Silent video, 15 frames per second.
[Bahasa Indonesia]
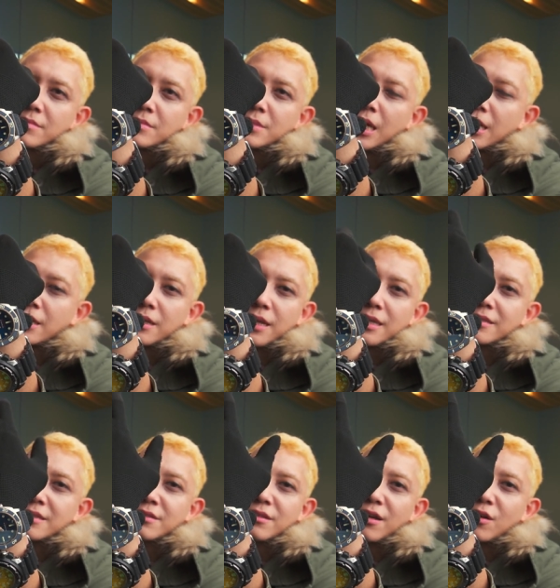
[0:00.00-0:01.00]
nggak
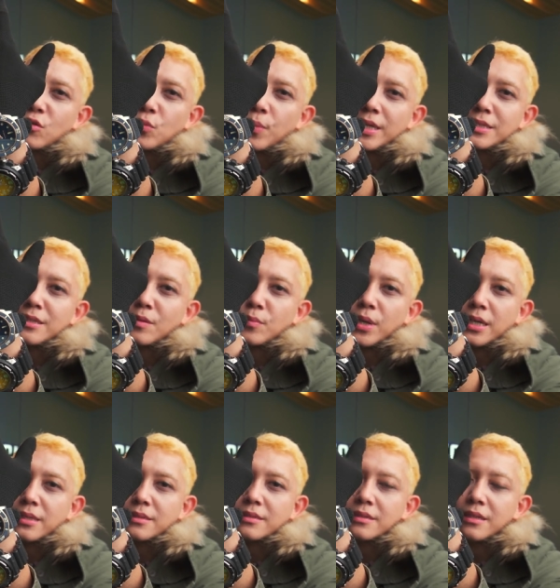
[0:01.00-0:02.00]
kelihatan terlalu panjang
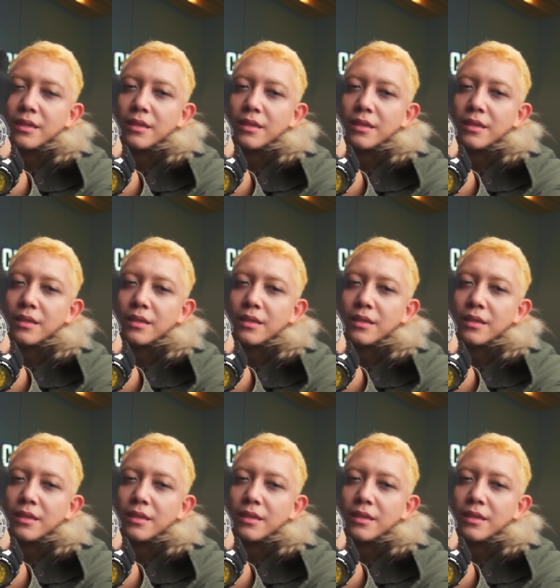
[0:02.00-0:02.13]
banget sih